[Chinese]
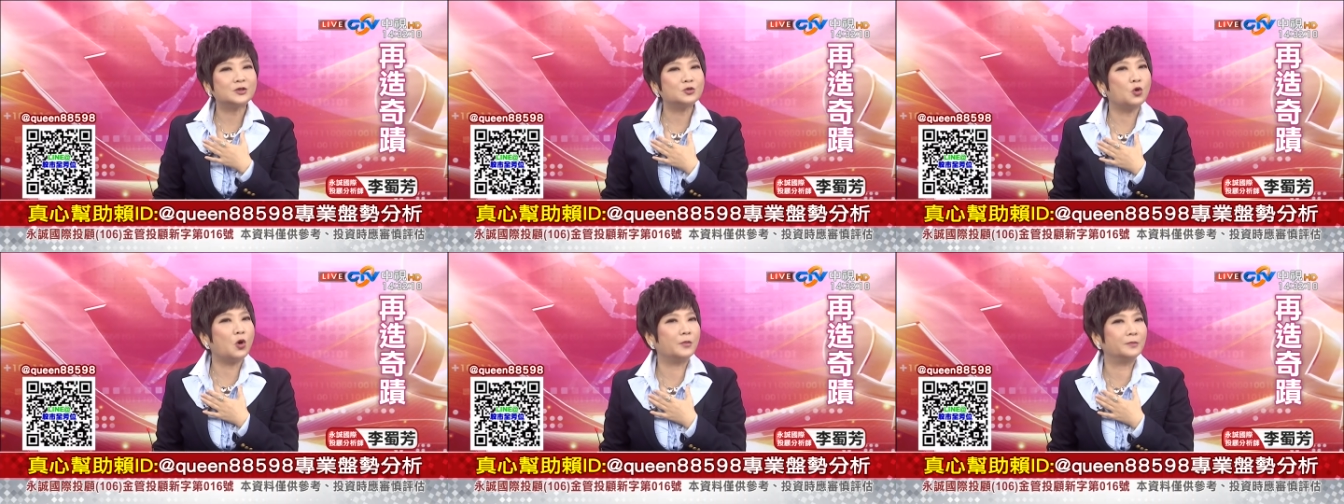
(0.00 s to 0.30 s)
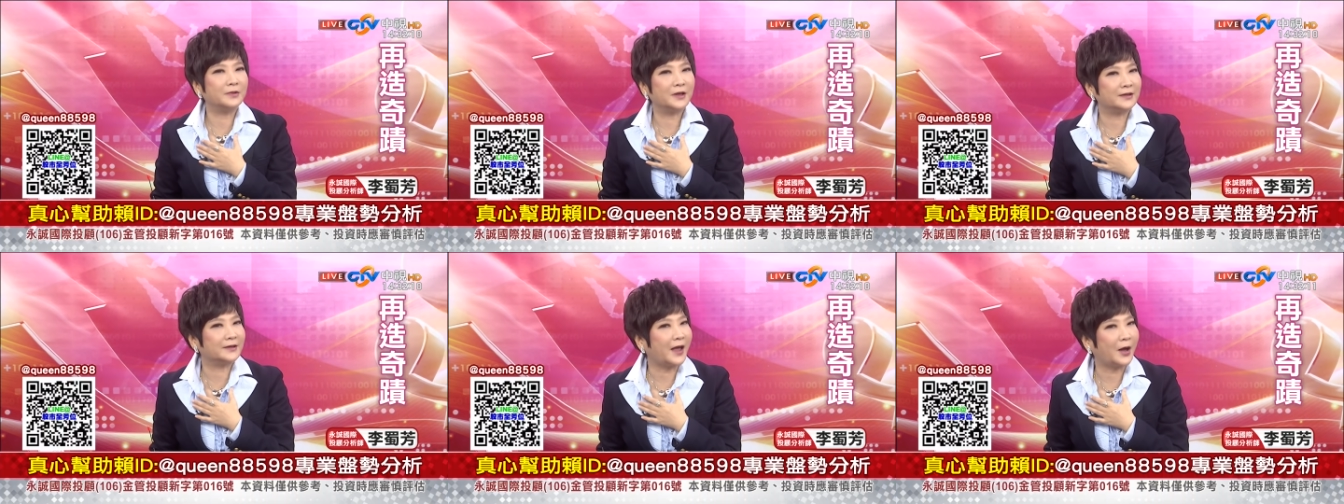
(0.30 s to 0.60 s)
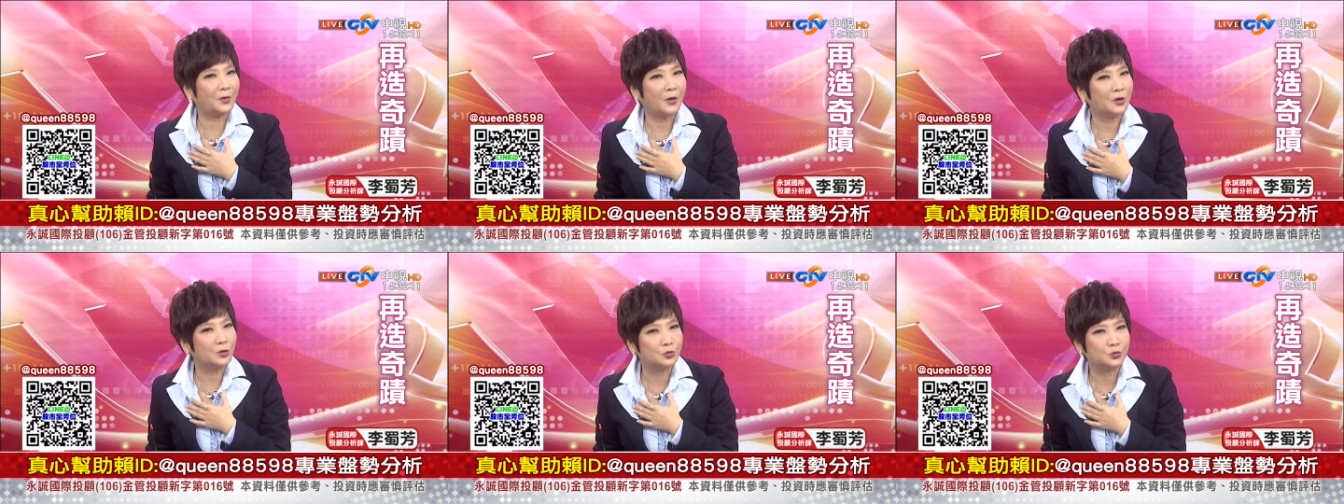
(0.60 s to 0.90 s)
是我们的
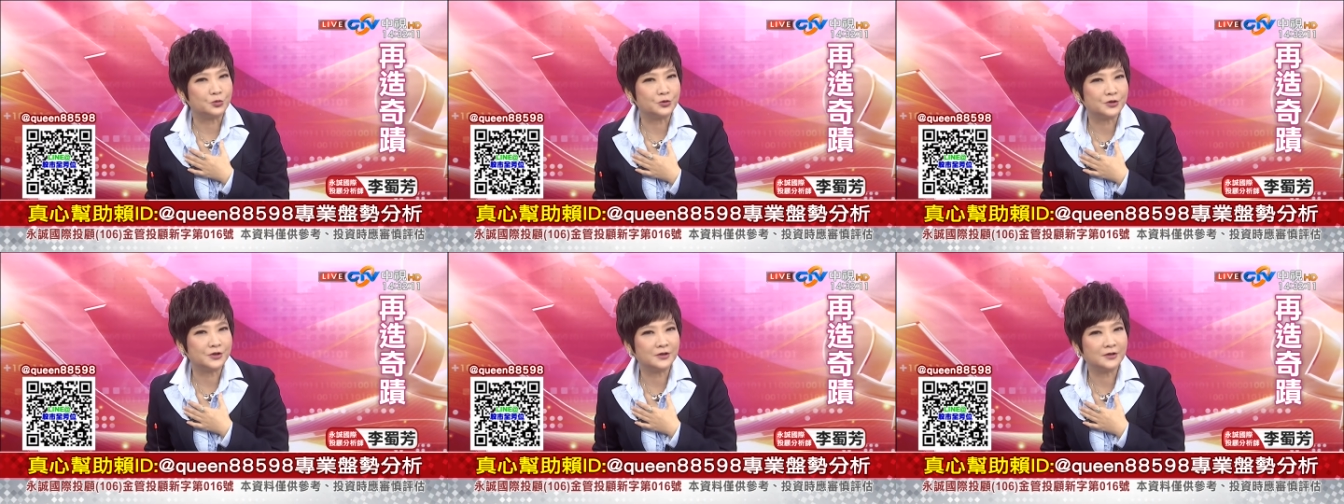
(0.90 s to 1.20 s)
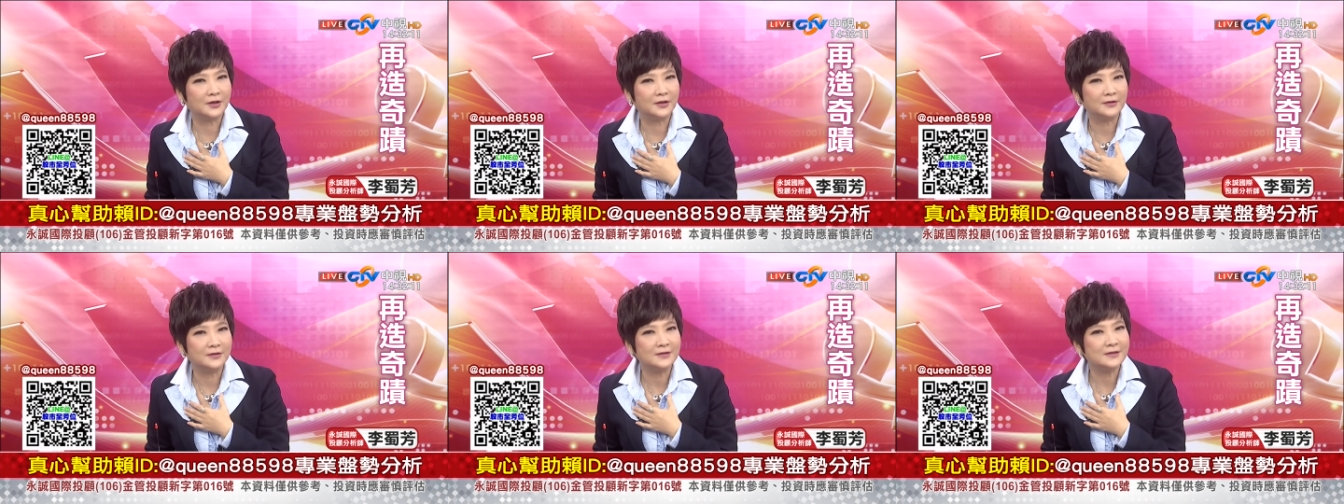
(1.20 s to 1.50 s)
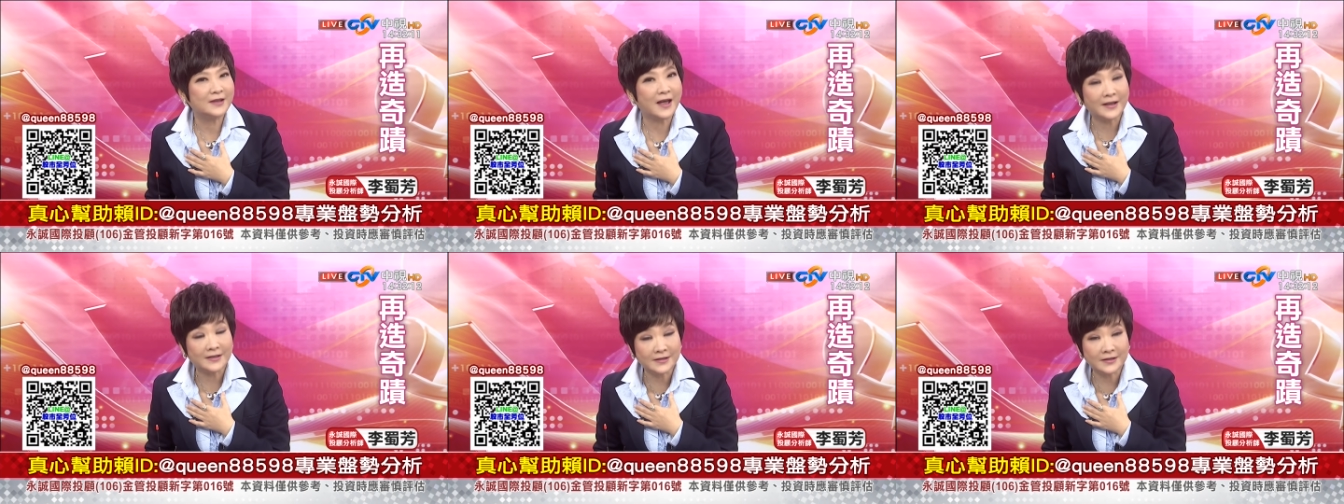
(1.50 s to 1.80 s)
台湾股市呢，
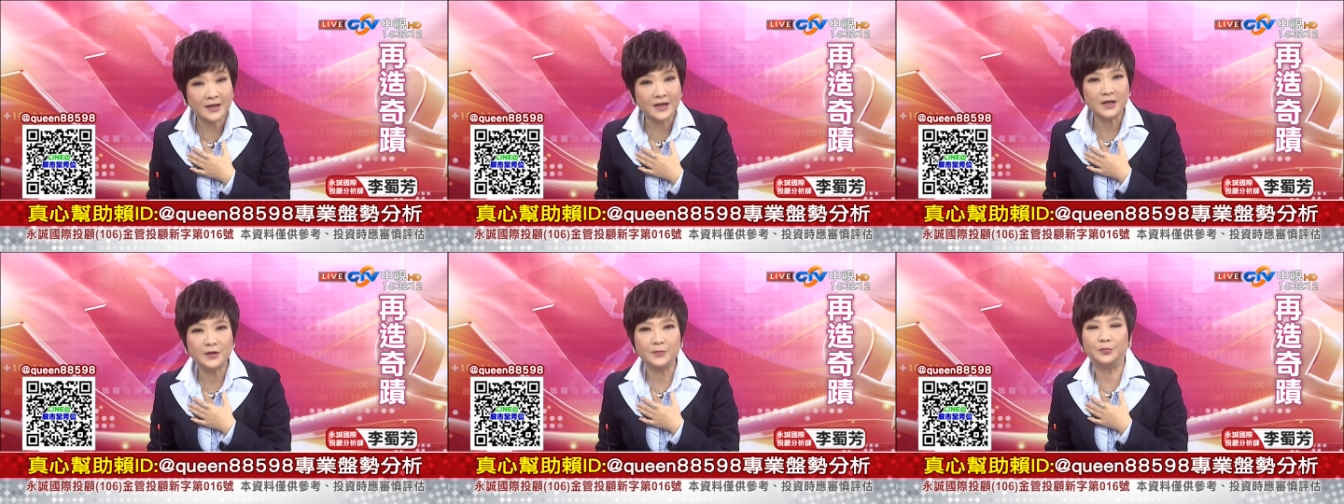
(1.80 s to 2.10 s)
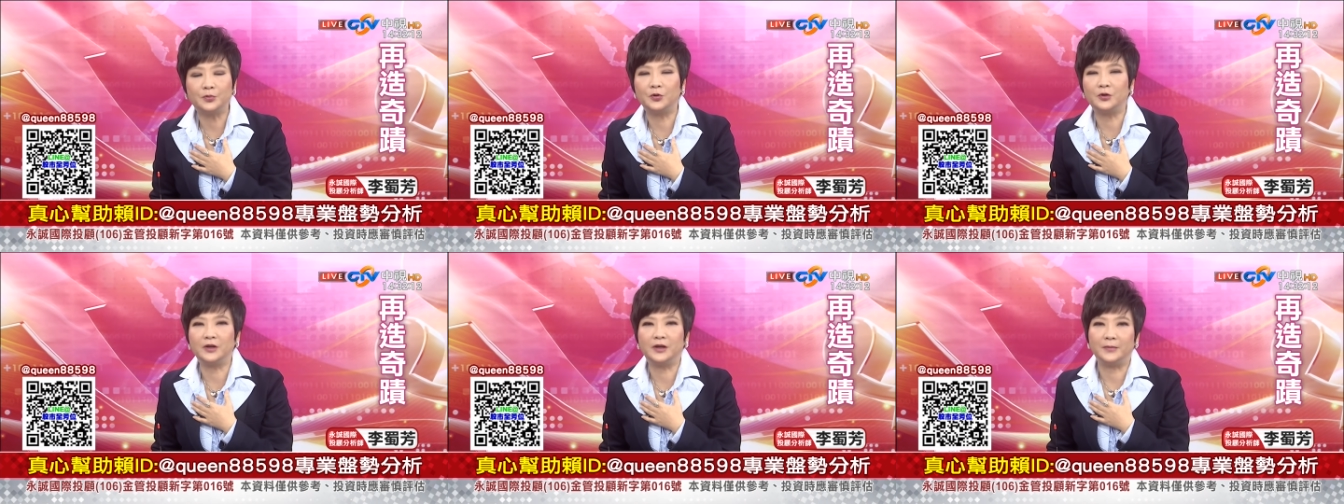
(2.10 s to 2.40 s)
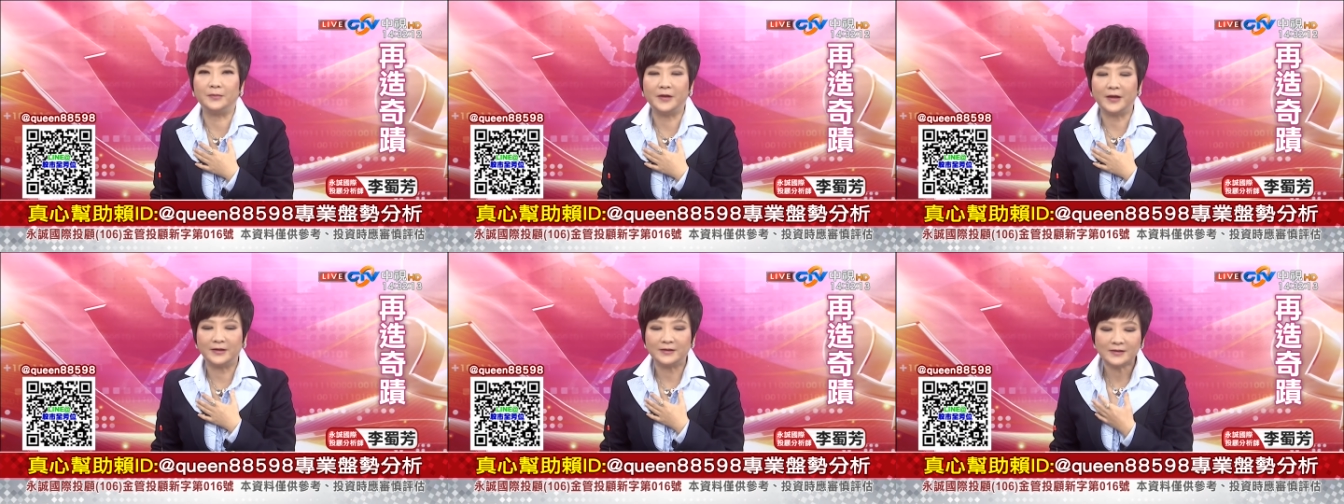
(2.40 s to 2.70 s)
在这一波
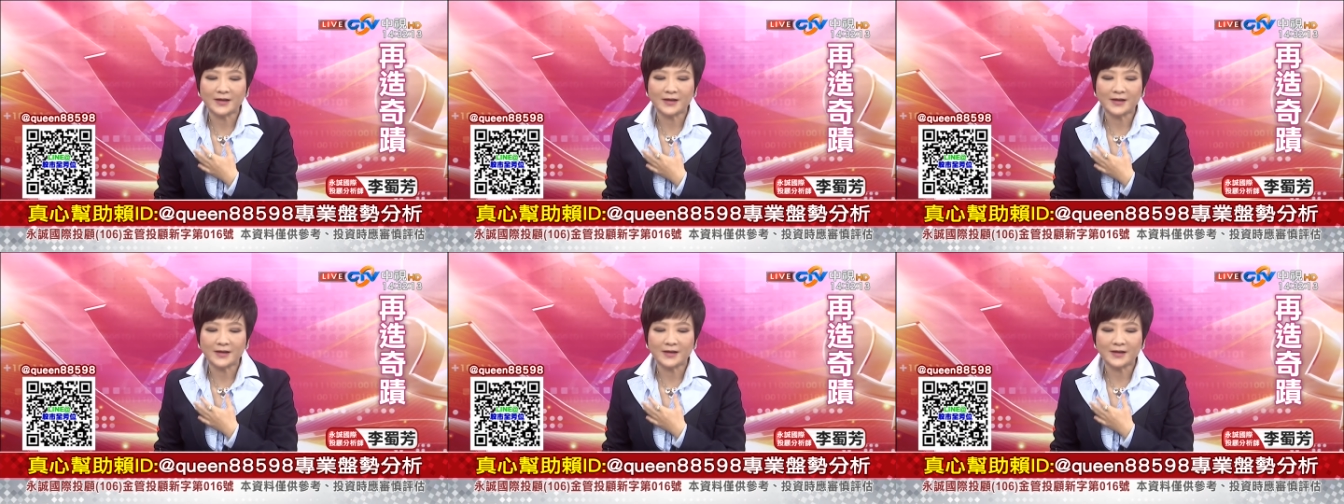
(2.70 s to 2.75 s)
里面，